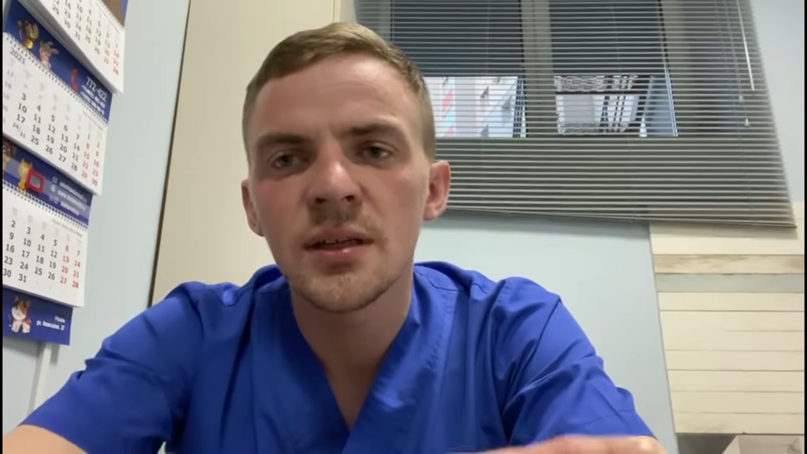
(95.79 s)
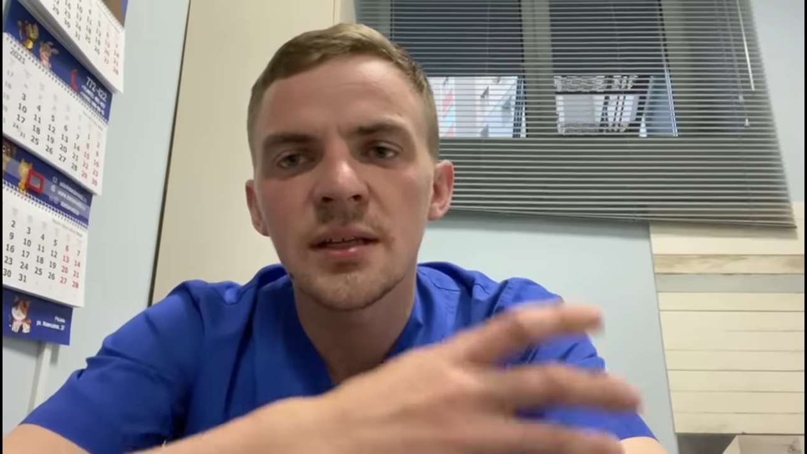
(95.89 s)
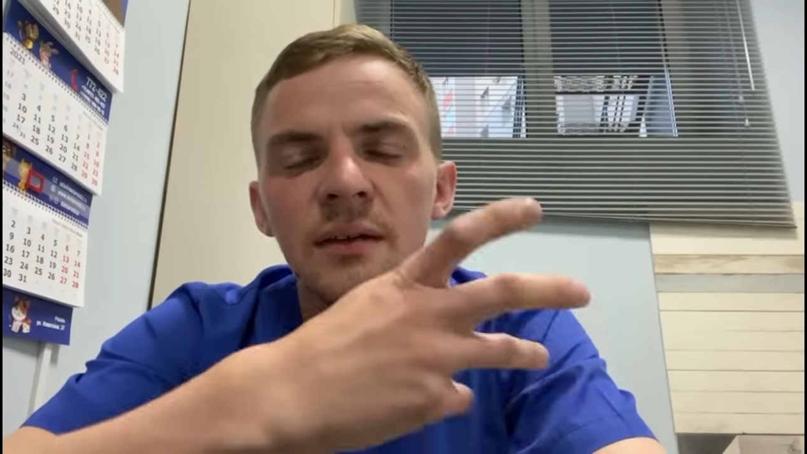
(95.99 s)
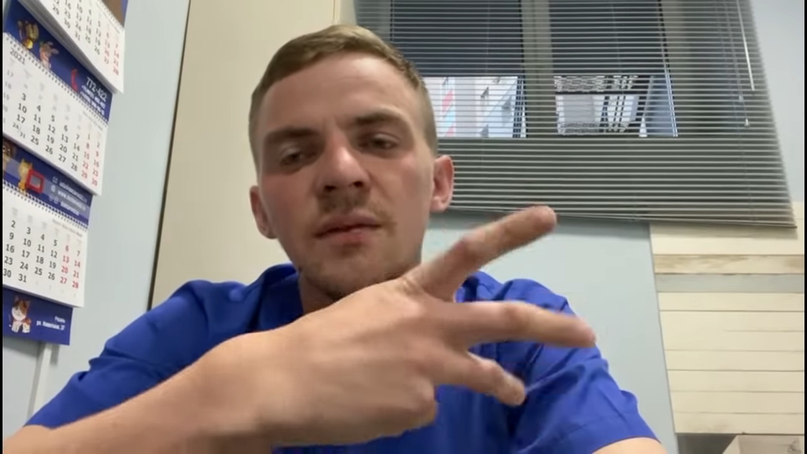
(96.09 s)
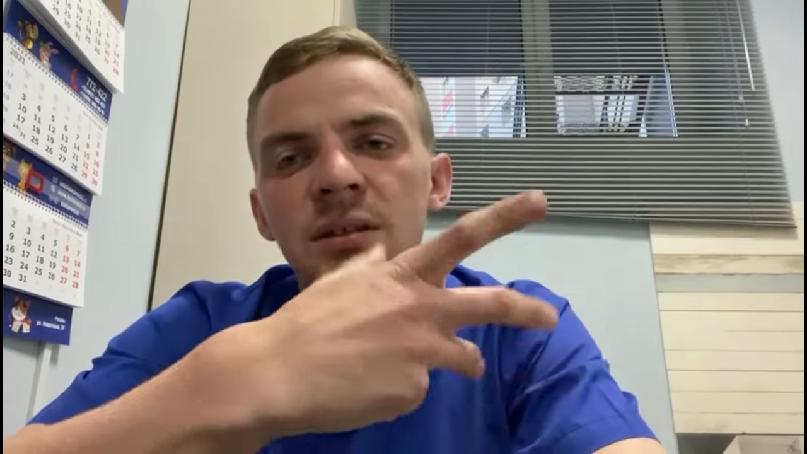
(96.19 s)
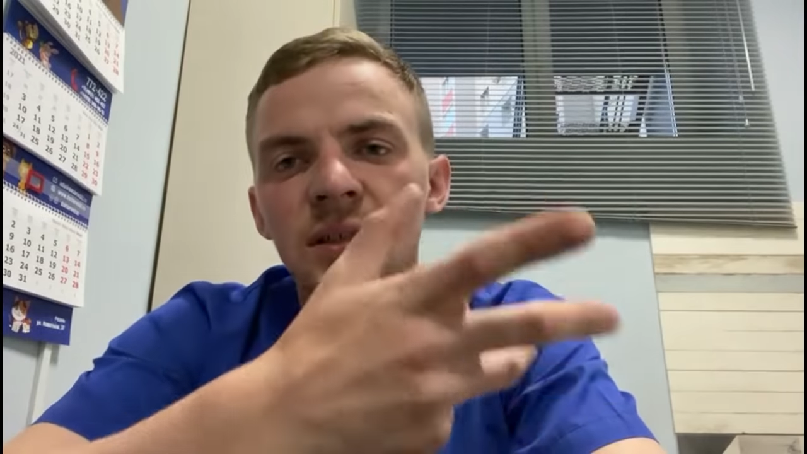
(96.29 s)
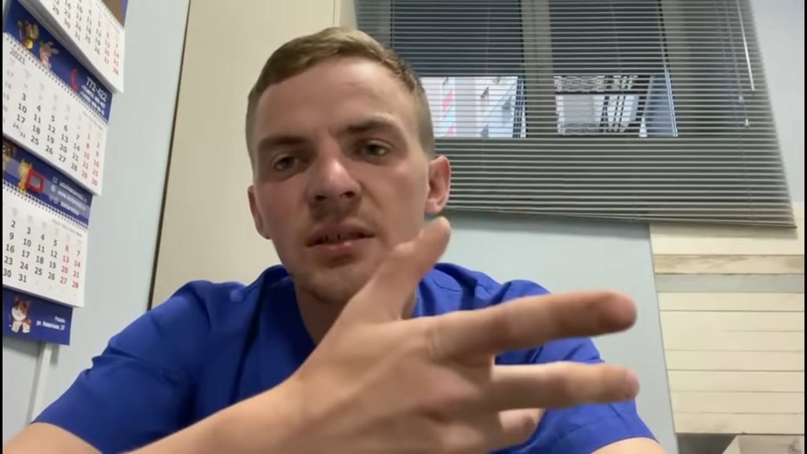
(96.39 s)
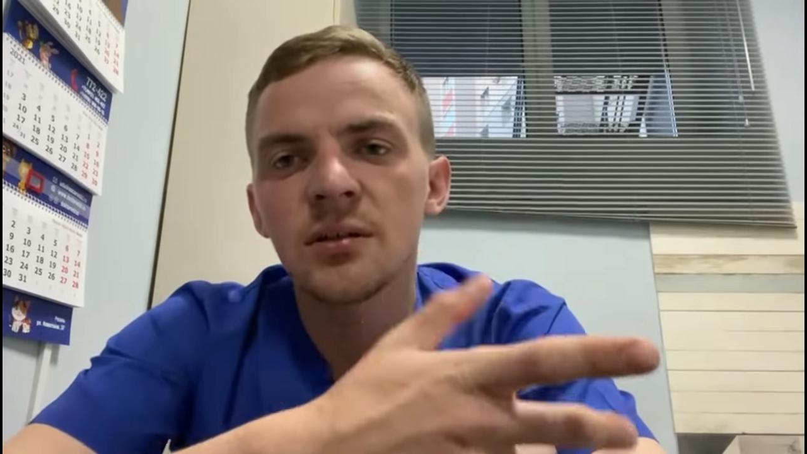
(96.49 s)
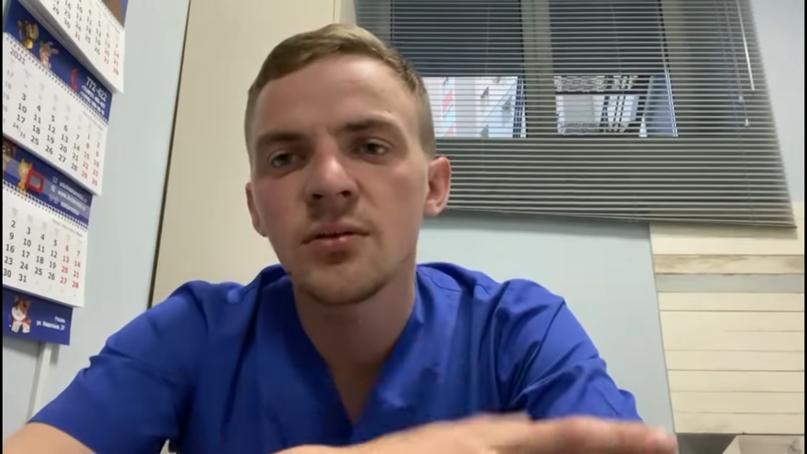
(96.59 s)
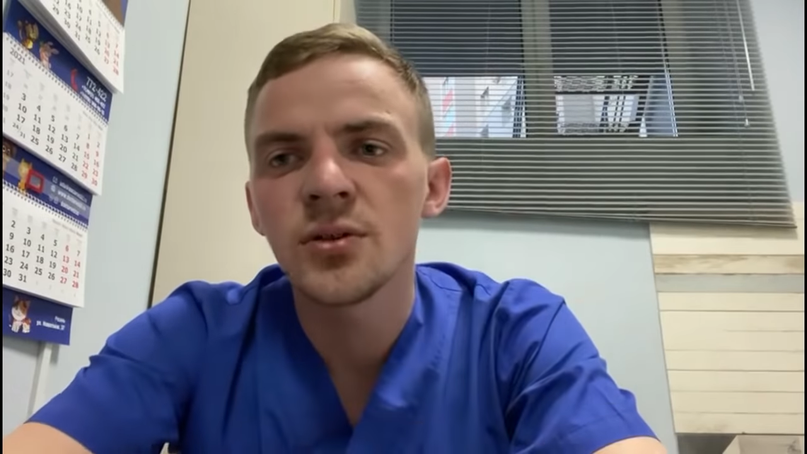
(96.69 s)
она висит
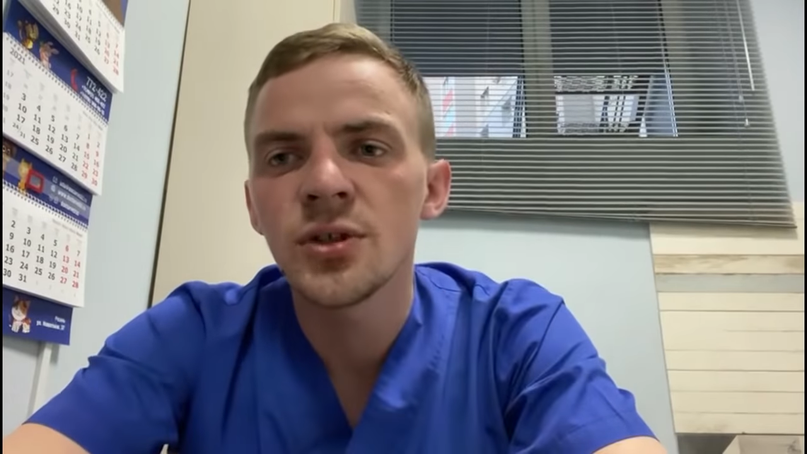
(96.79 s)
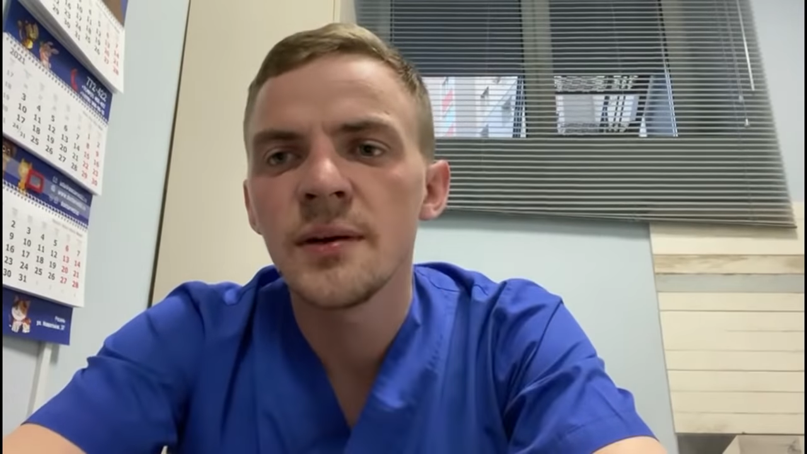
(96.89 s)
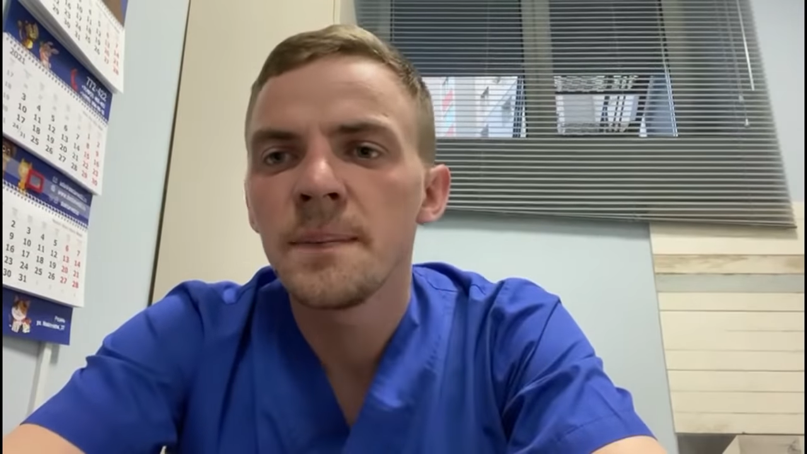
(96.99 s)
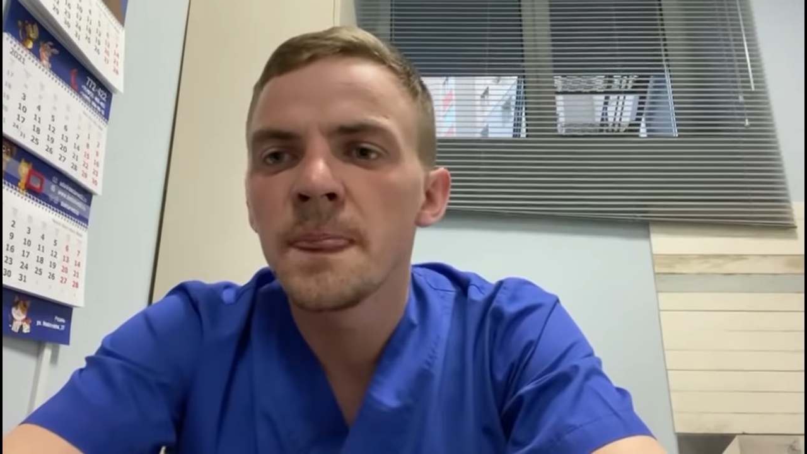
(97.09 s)
на коже.